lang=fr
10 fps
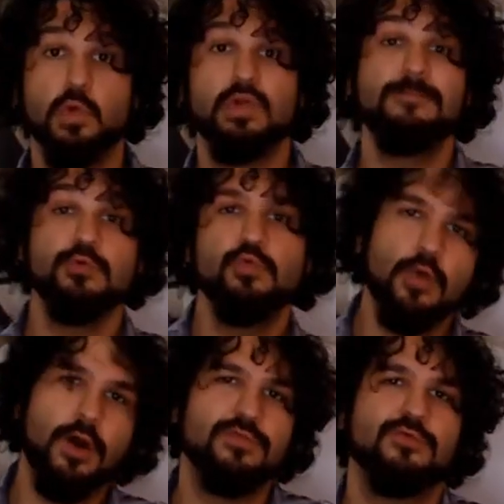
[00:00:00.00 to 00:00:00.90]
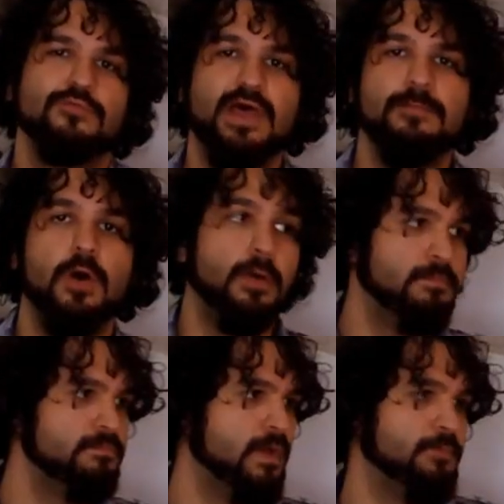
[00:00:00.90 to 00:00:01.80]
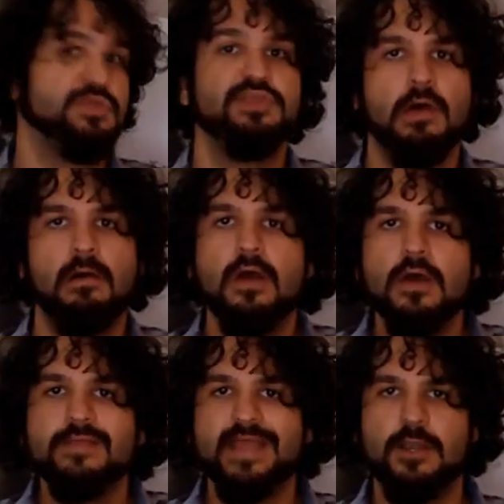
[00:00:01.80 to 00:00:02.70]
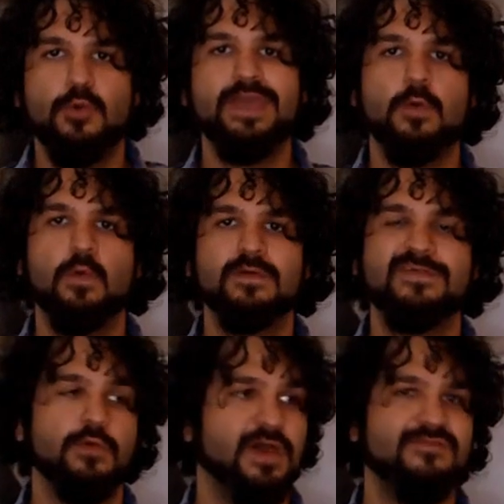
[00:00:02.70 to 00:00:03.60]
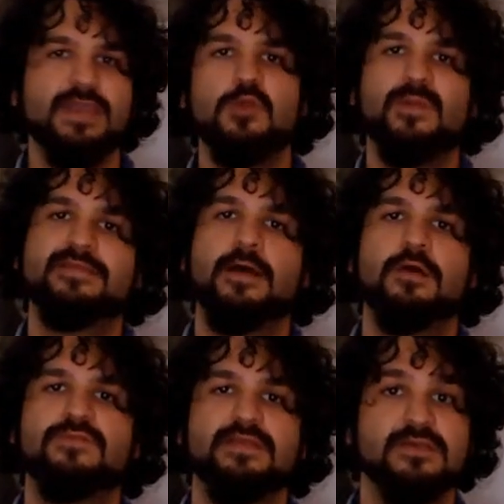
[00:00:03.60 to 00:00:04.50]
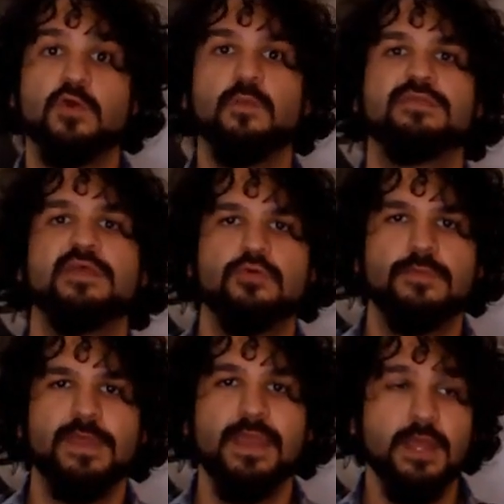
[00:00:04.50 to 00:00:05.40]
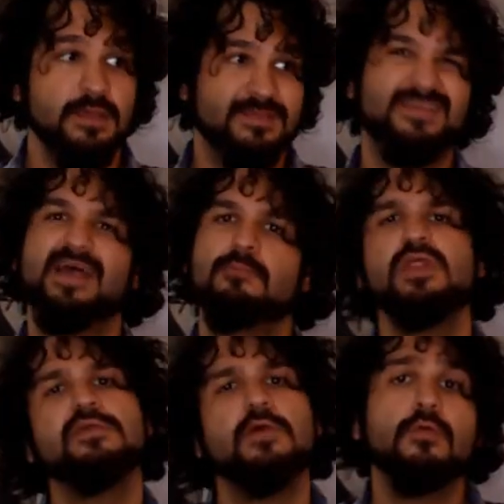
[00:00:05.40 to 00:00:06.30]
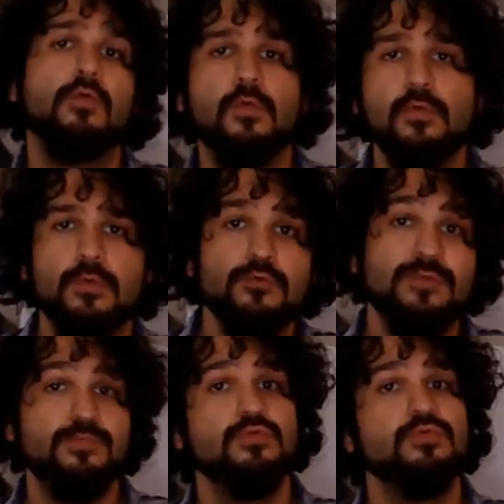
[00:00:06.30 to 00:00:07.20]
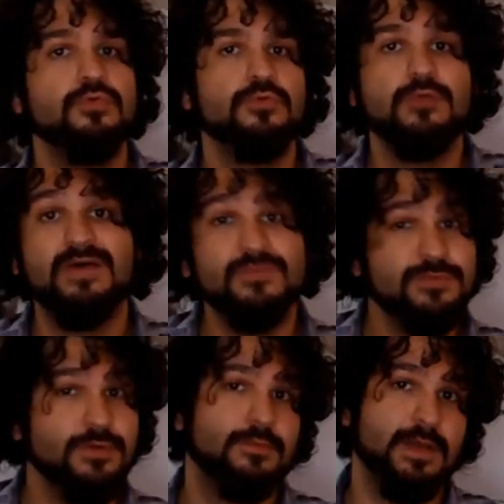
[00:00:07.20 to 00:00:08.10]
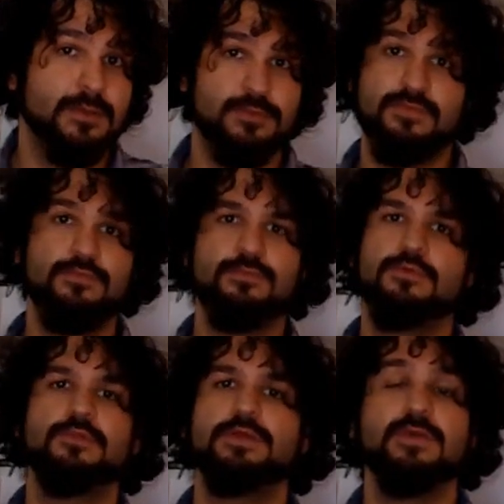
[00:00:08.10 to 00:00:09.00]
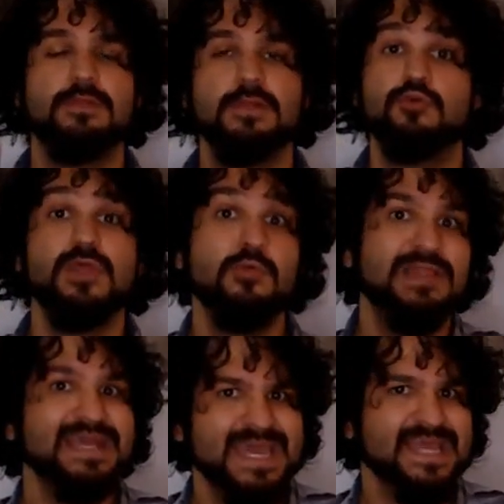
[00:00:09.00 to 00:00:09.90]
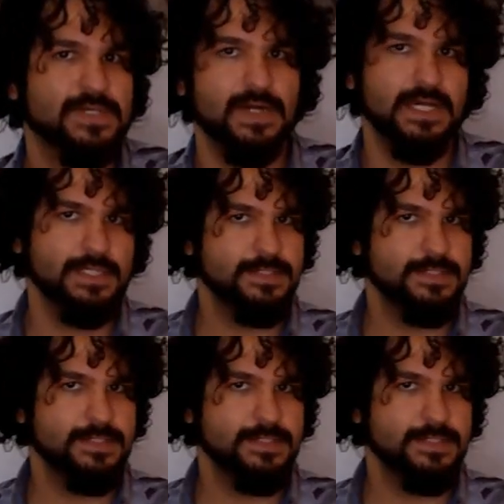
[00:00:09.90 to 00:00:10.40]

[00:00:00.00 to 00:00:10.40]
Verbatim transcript: Donc les plus courantes sont d'abord, petit 1, T'as le héros qui se réveille le matin, en fait, qui commence sa journée, ce qui symbolise en gros le début de, l'aventure, quoi, le début de, le, début de la quête, quoi.